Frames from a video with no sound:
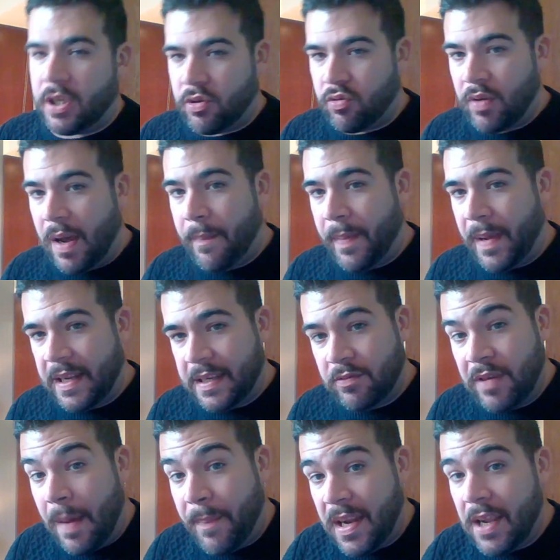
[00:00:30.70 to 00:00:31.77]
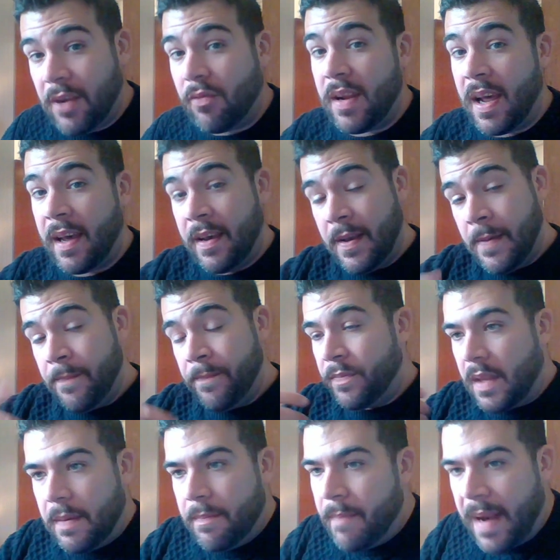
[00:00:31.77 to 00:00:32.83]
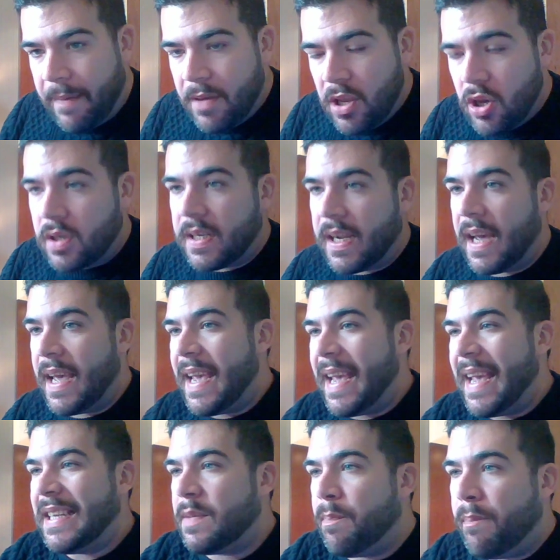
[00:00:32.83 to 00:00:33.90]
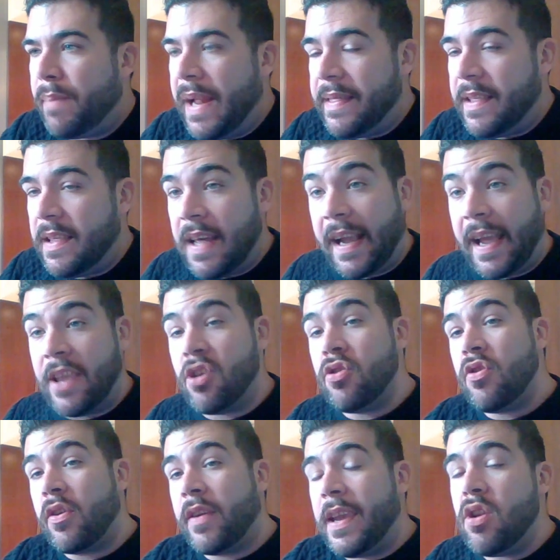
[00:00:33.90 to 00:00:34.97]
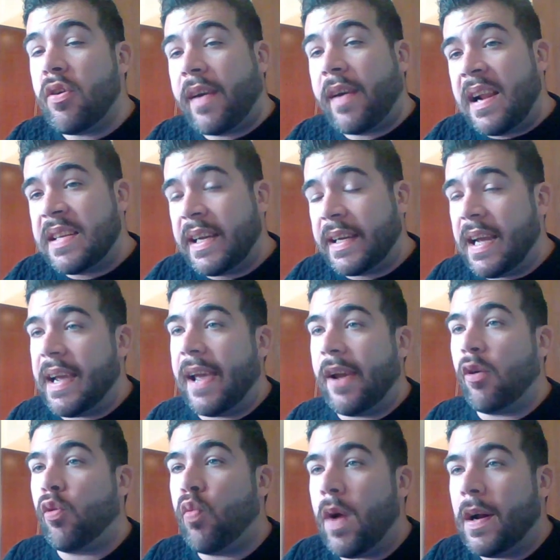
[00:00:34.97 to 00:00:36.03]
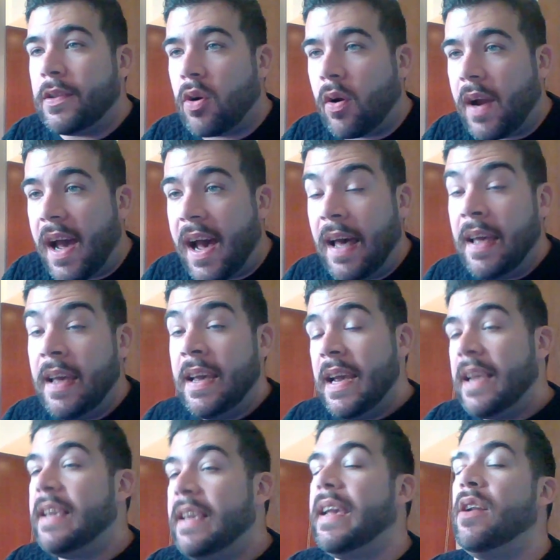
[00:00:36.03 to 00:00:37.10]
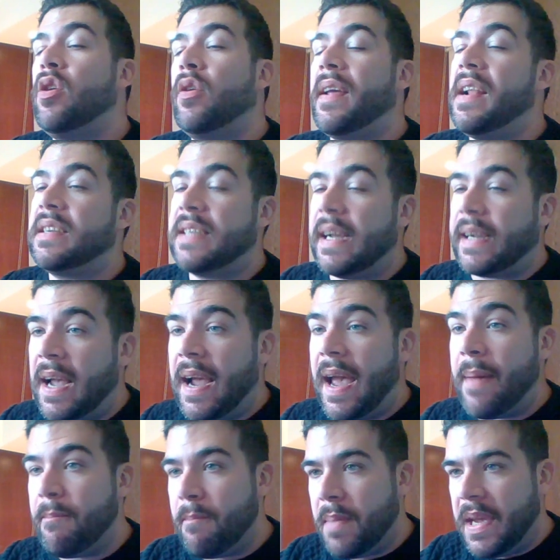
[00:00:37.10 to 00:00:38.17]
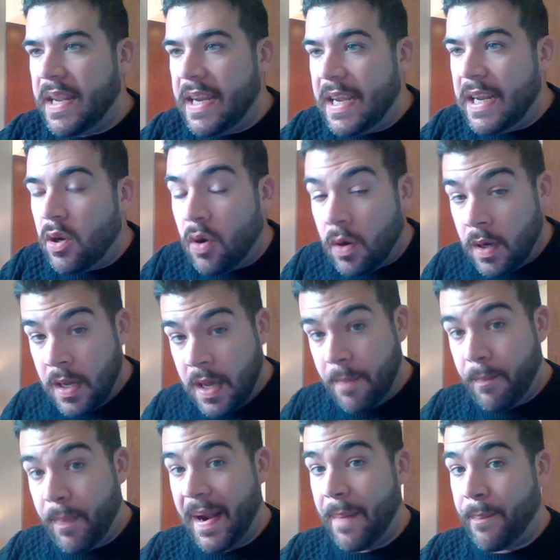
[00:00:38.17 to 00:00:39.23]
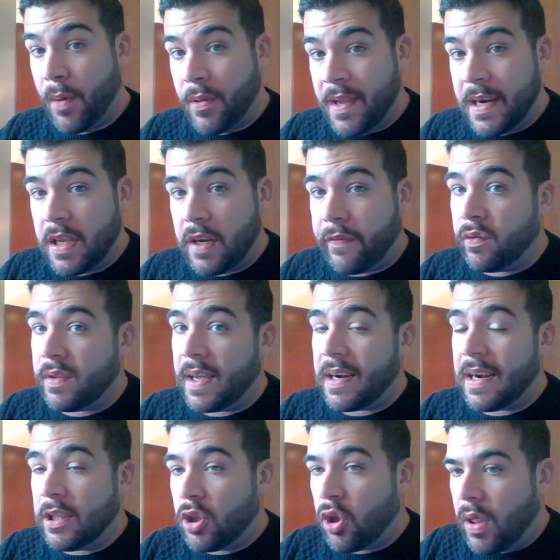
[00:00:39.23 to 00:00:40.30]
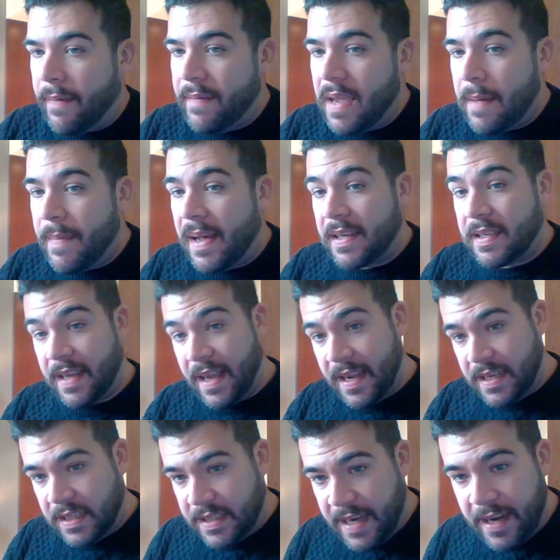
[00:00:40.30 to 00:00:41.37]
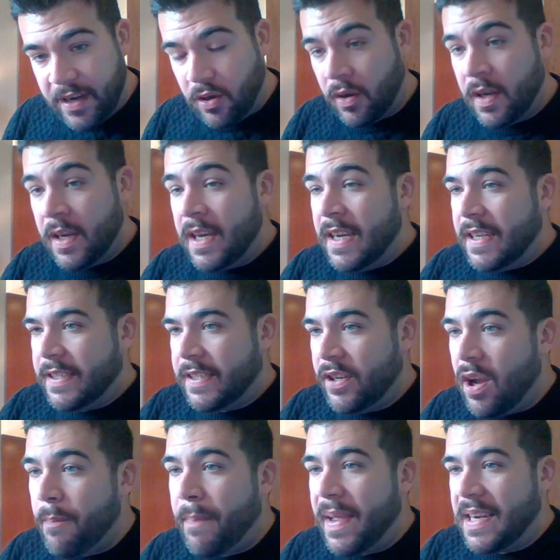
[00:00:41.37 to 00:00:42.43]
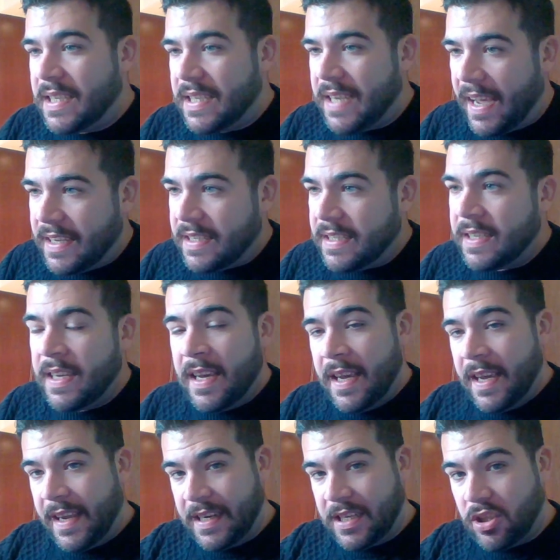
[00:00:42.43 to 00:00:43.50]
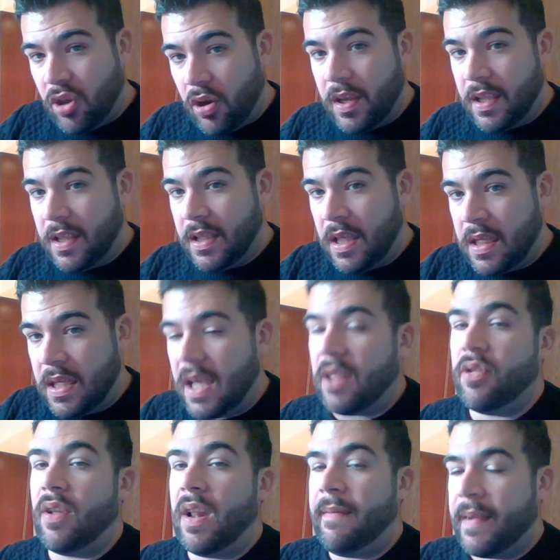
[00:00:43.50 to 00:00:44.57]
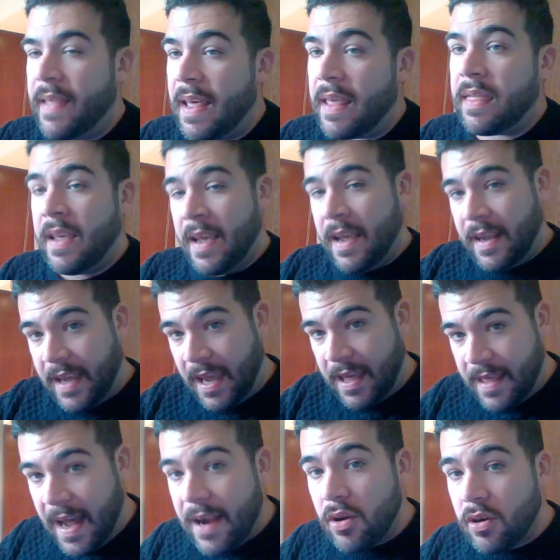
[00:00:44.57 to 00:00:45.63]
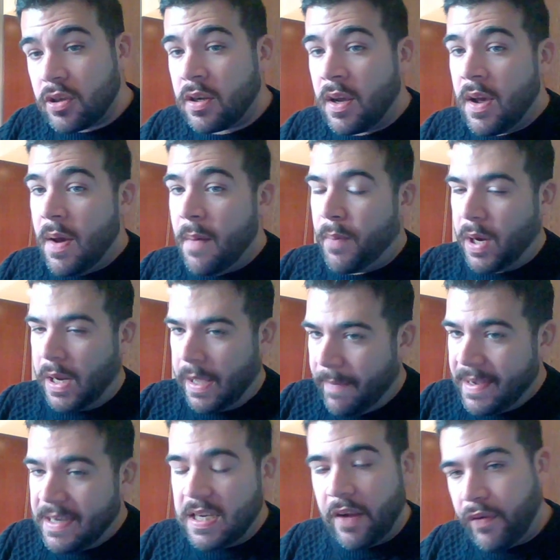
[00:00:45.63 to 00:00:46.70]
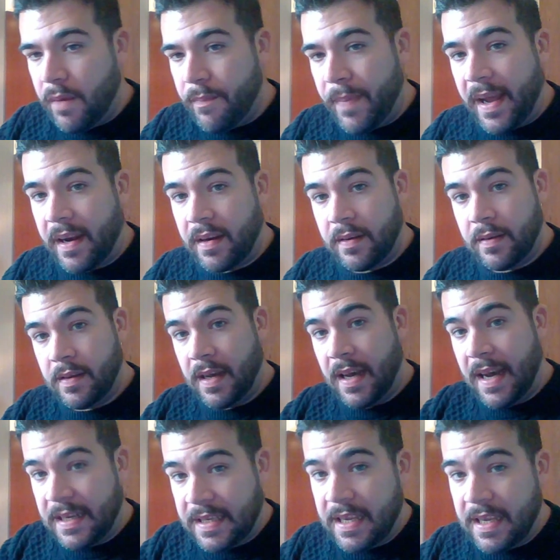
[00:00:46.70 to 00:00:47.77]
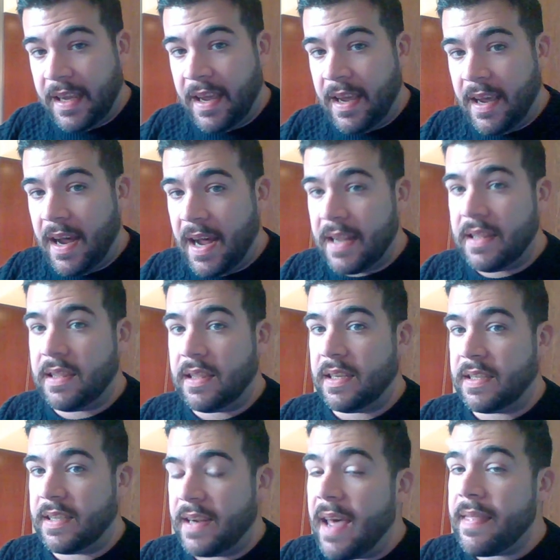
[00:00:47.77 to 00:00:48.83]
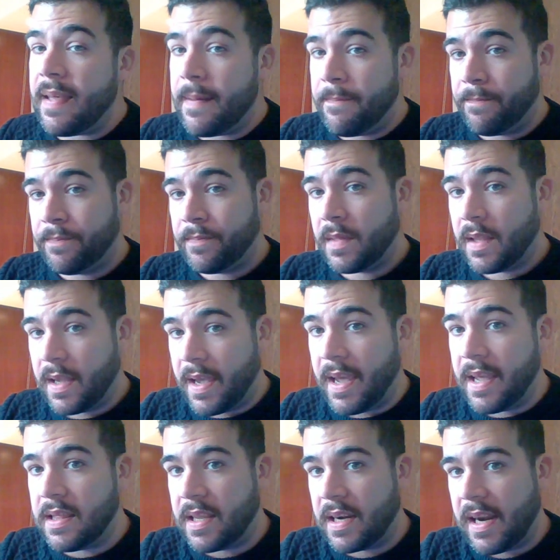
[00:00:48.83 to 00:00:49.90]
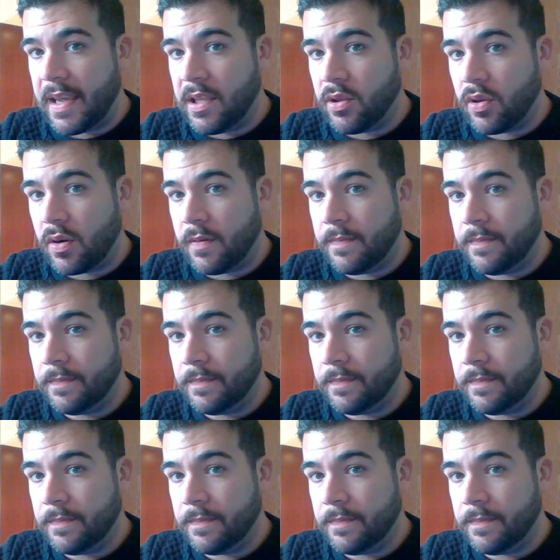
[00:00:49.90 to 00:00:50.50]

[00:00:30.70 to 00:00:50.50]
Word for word: es una, película maravillosa, espléndida, que yo no quiero que la saquen en 4K, quiero que la saquen en vinilo para poder disfrutarla todavía más. En serio, si no pensáis que estoy diciendo la verdad, quedaros porque vais a flipar. Así que antes de nada, que entre la intro.